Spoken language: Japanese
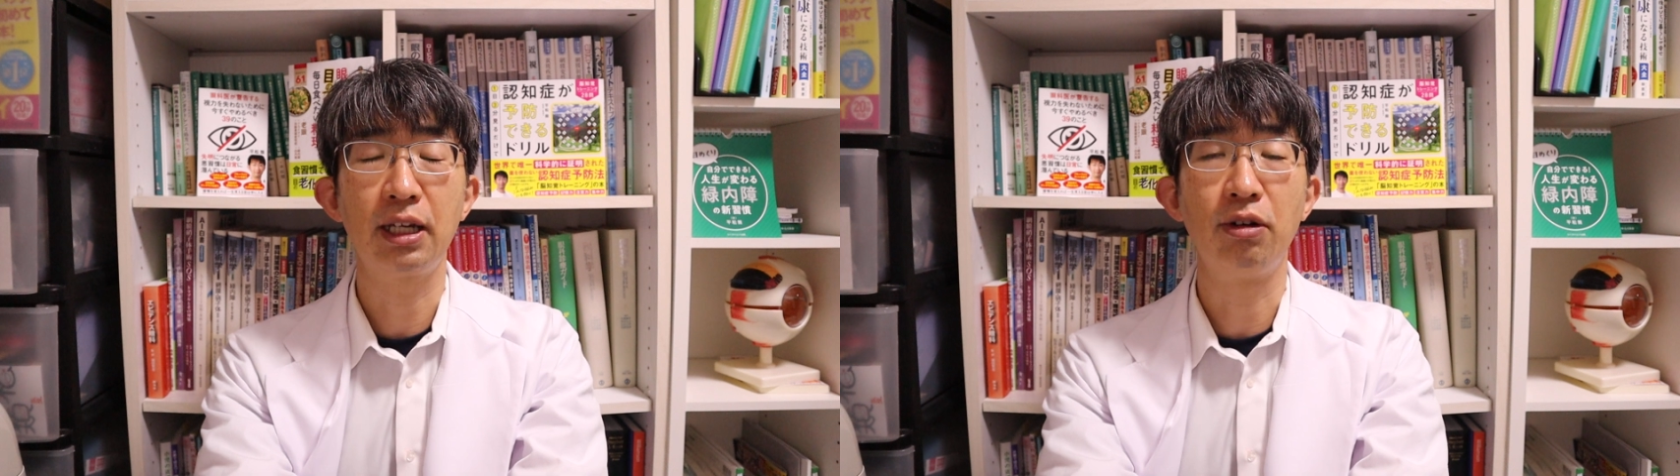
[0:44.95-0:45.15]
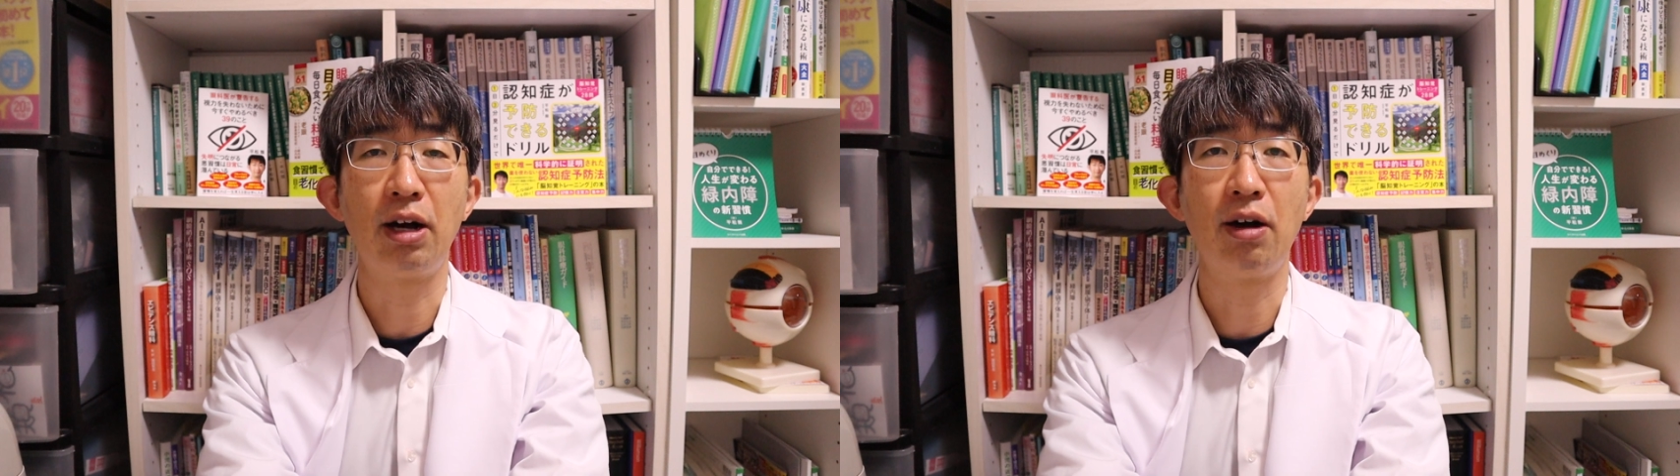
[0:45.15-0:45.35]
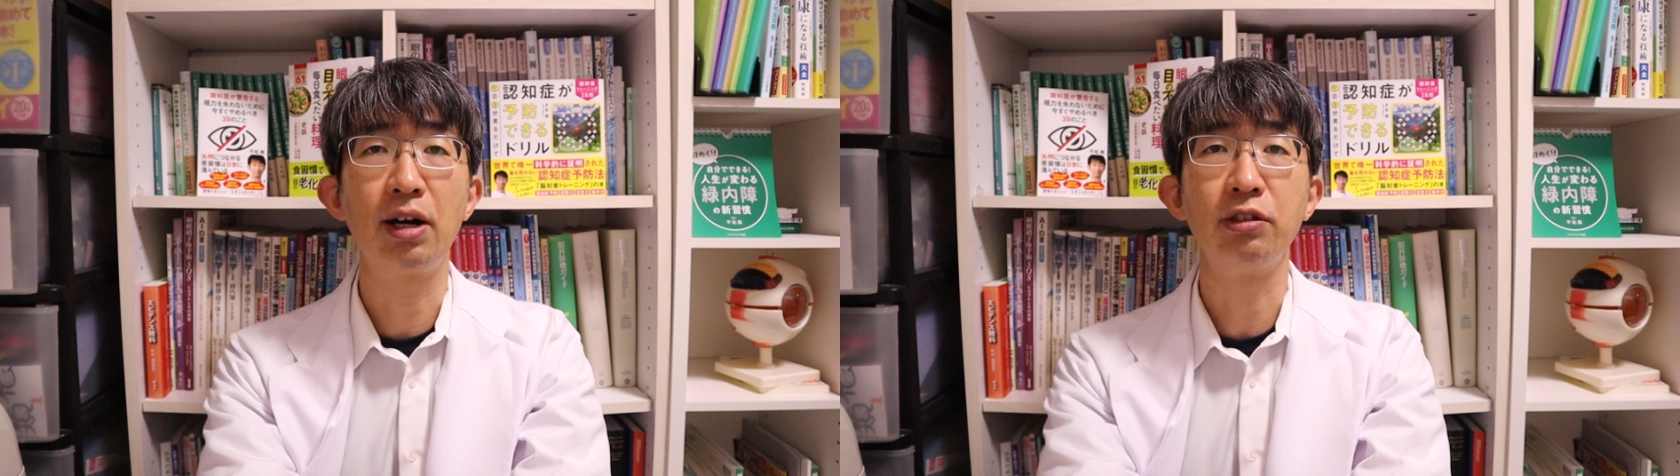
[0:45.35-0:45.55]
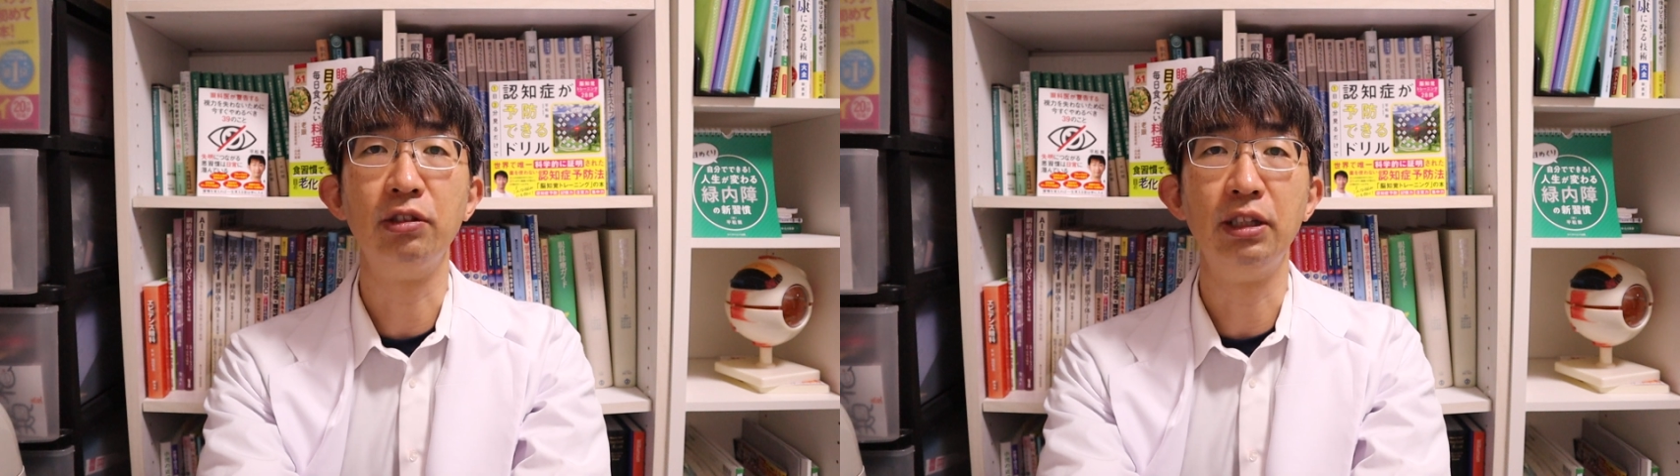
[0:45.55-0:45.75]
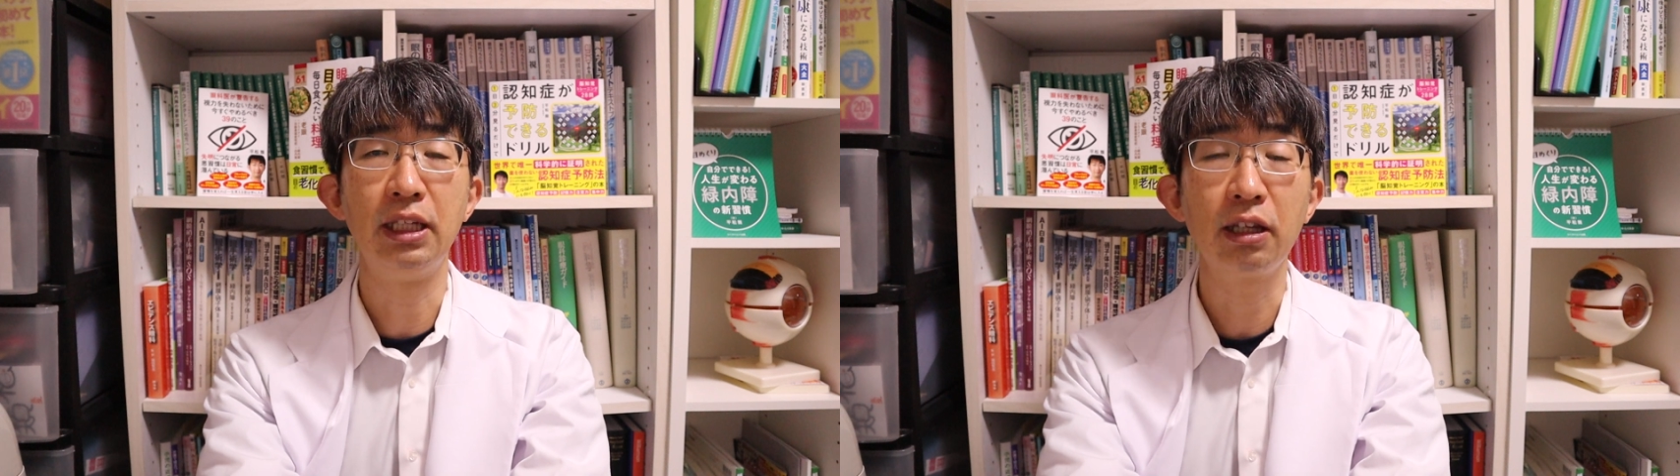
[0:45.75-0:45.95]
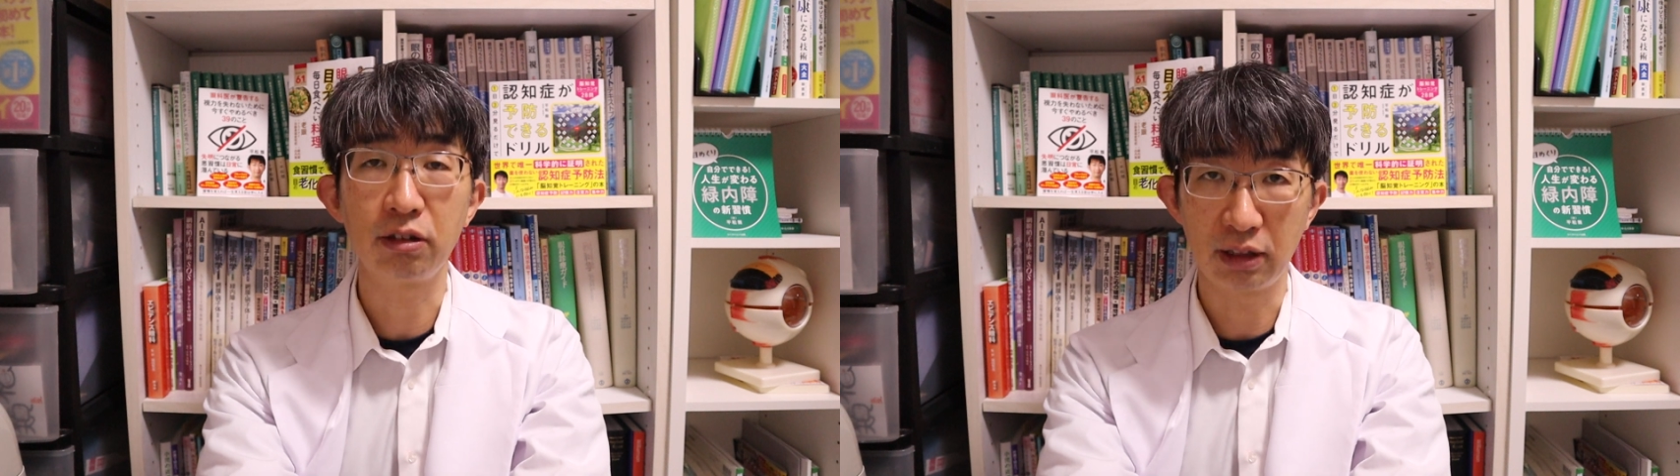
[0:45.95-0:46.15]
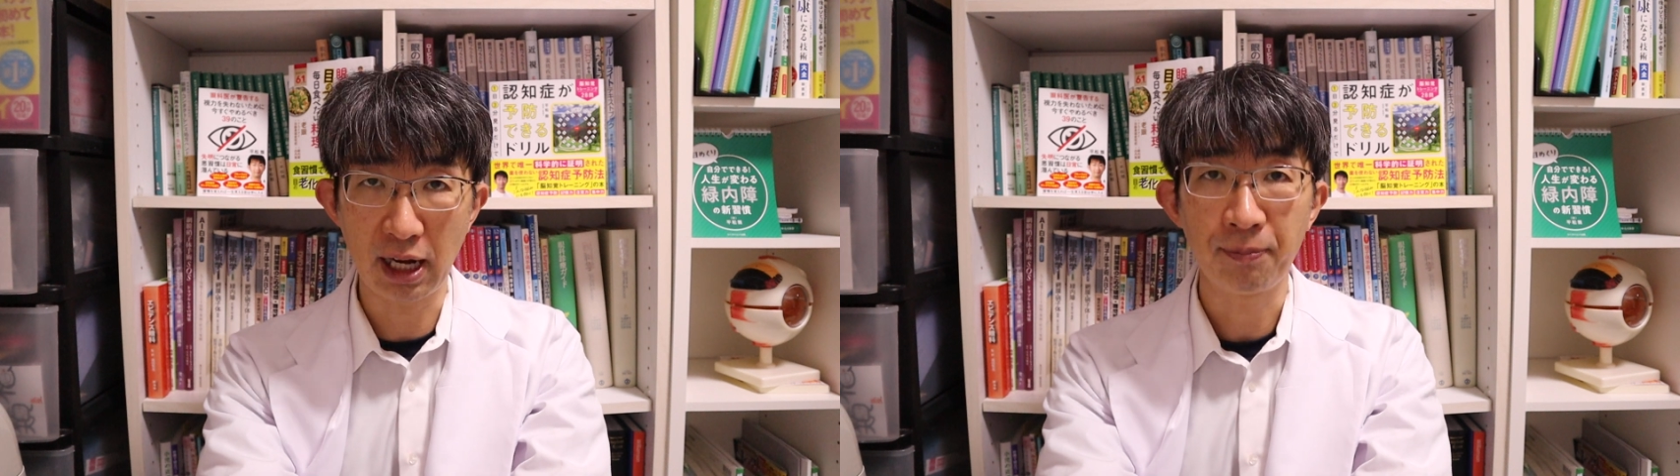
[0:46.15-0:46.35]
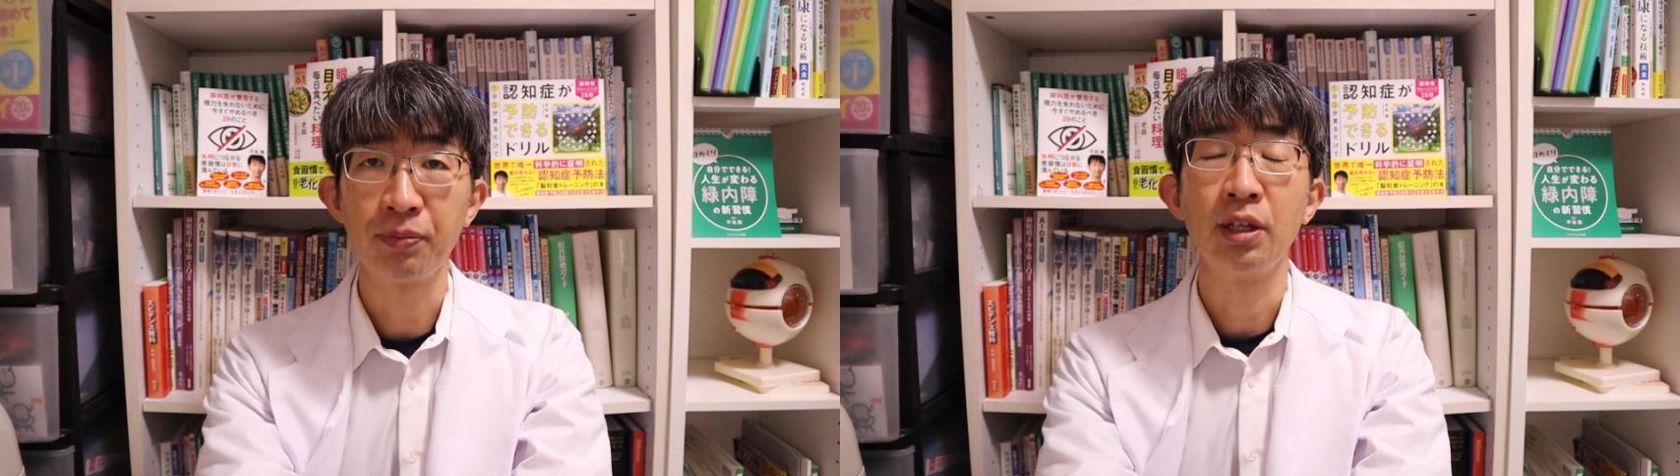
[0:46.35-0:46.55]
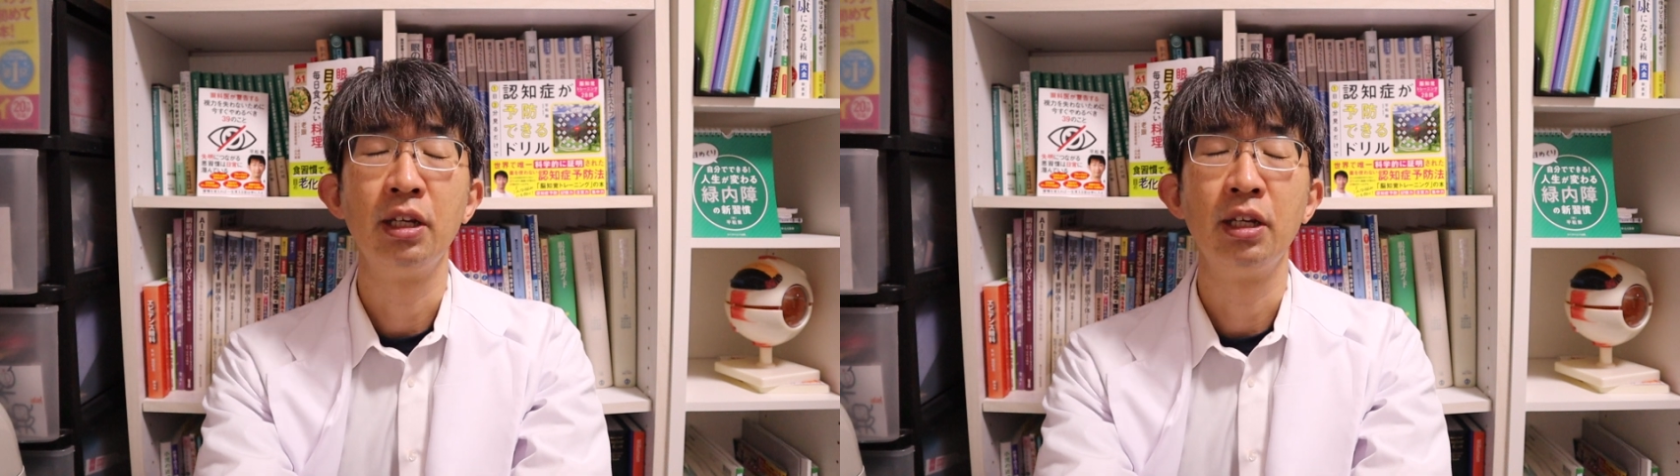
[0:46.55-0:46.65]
断を仰ぐんですが、